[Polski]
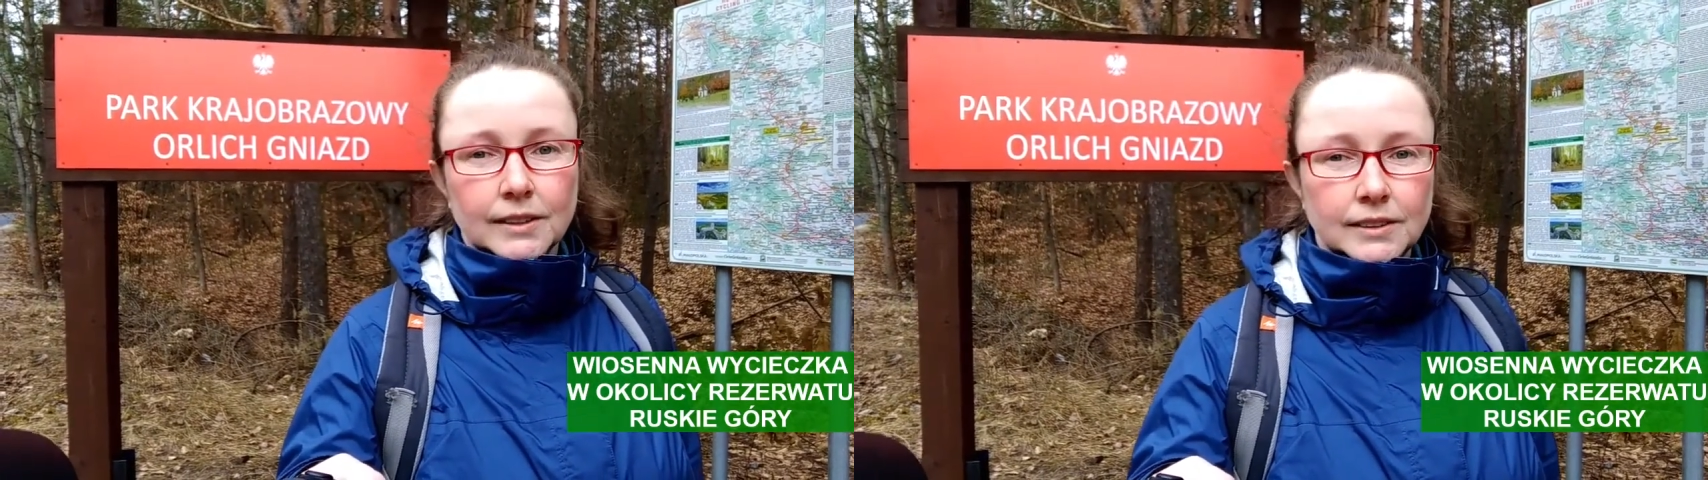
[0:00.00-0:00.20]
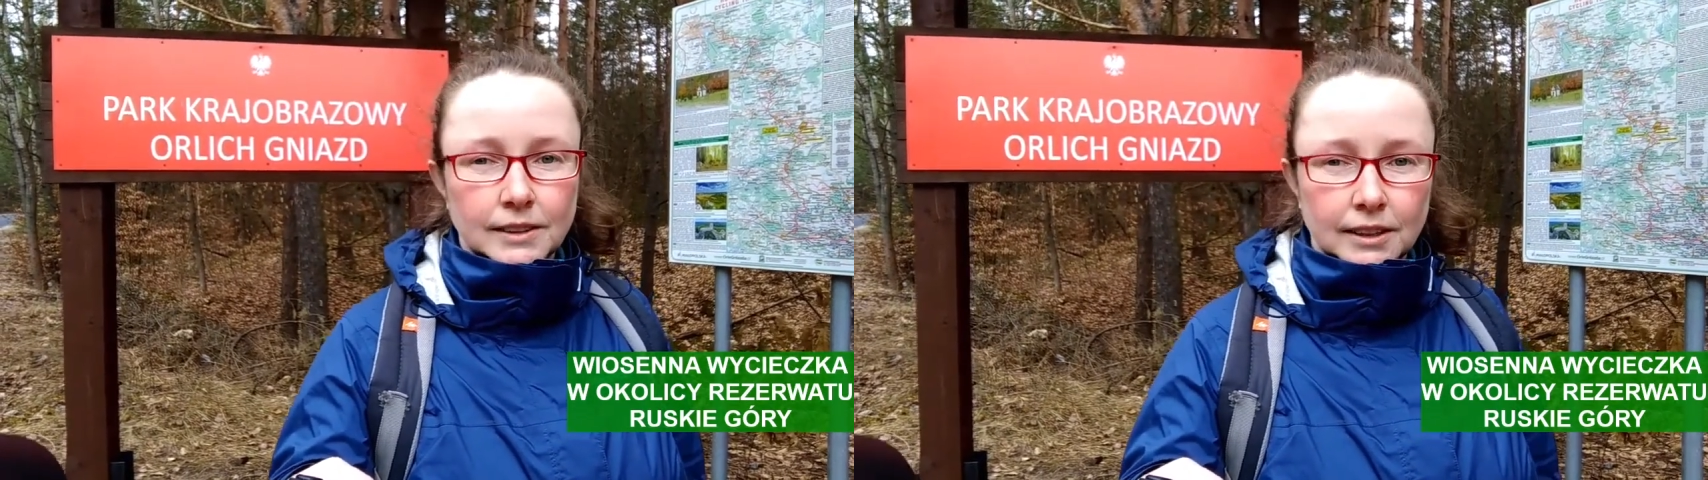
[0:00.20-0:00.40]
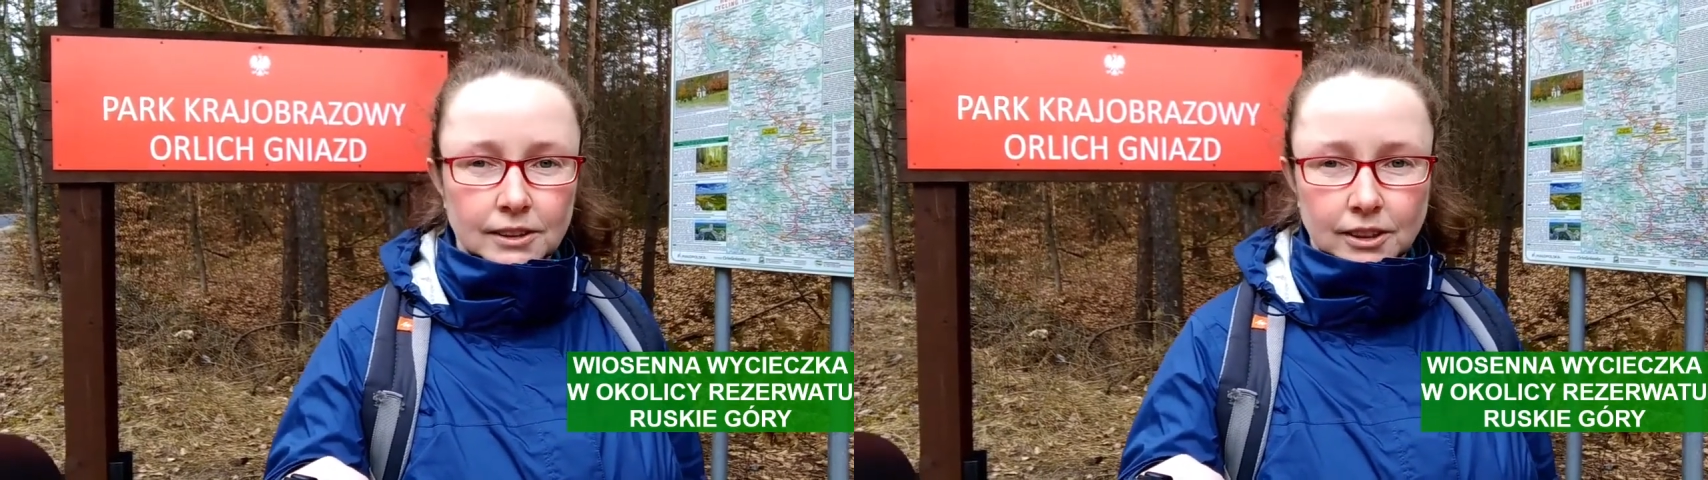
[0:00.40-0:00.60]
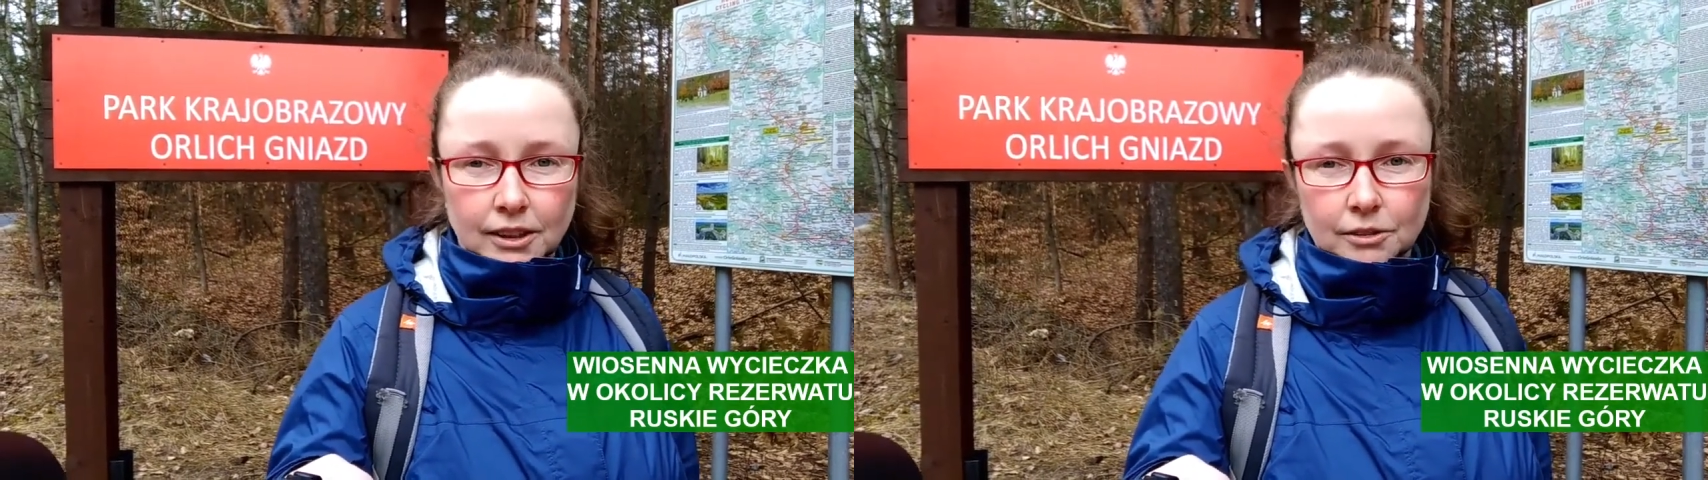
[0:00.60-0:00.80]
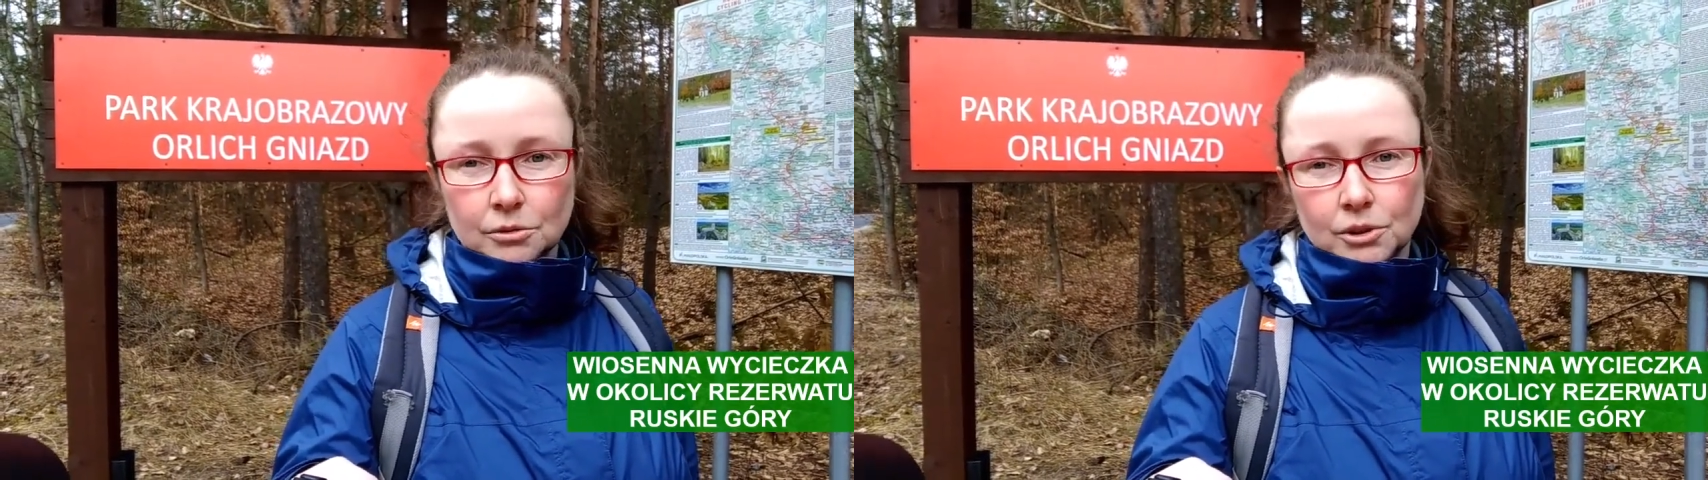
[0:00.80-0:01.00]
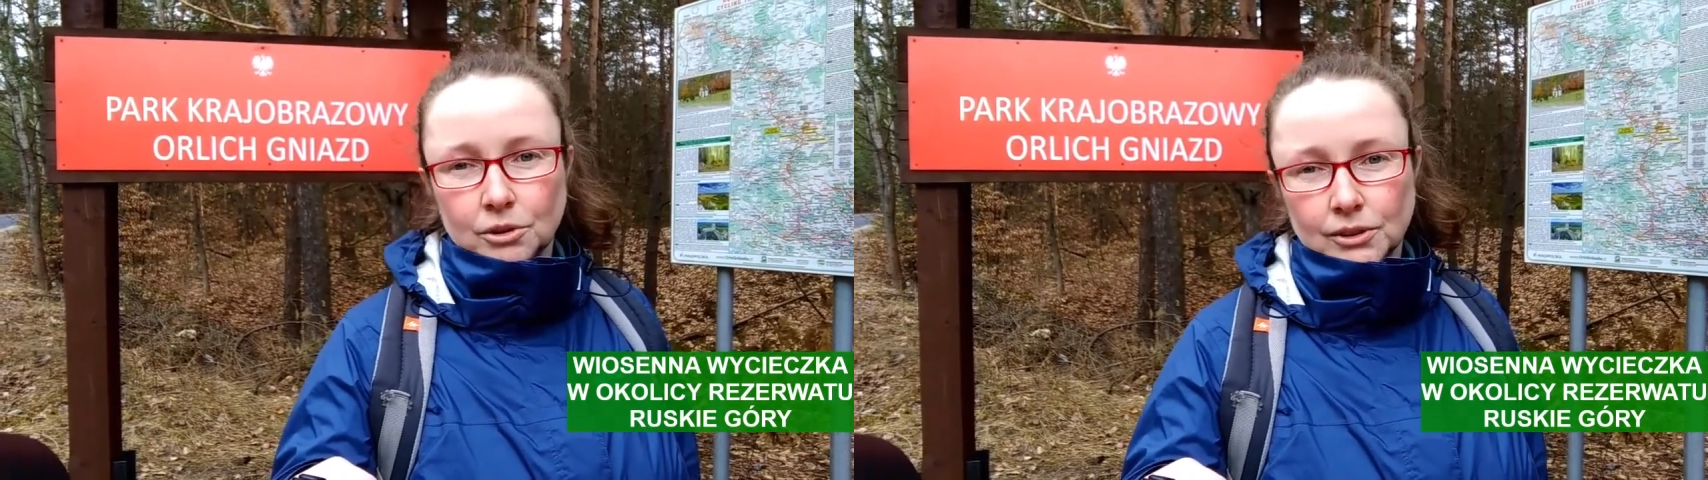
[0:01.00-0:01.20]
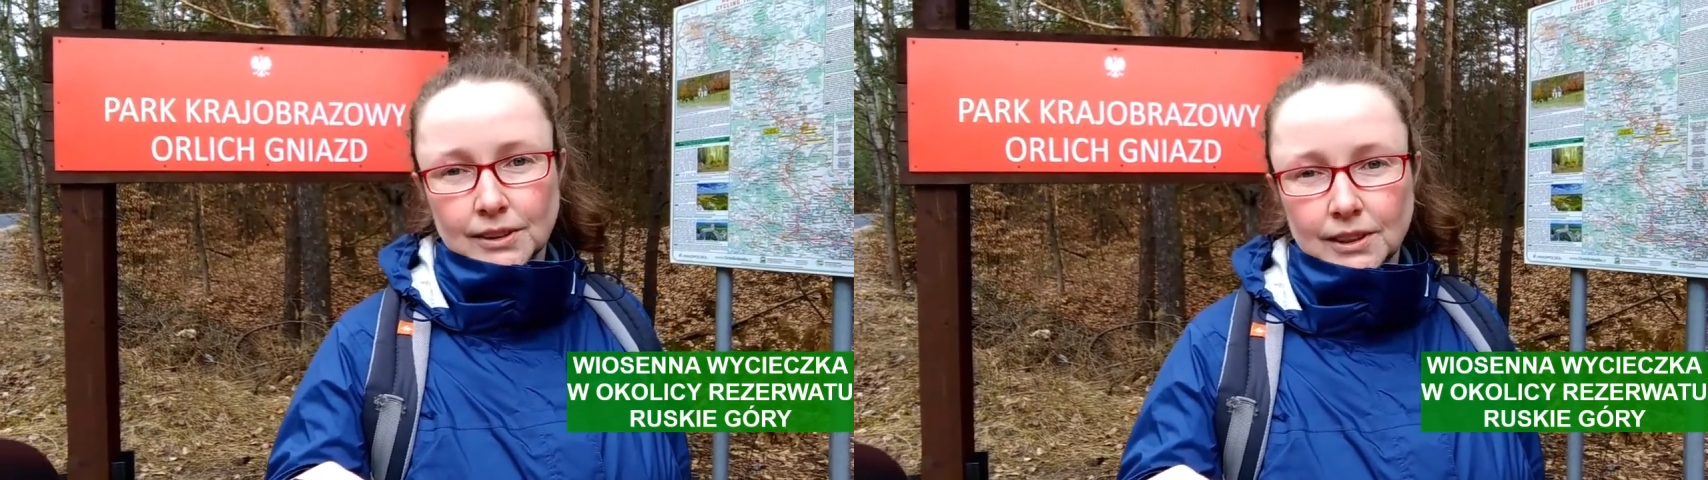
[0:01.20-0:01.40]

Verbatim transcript: nie ingerując,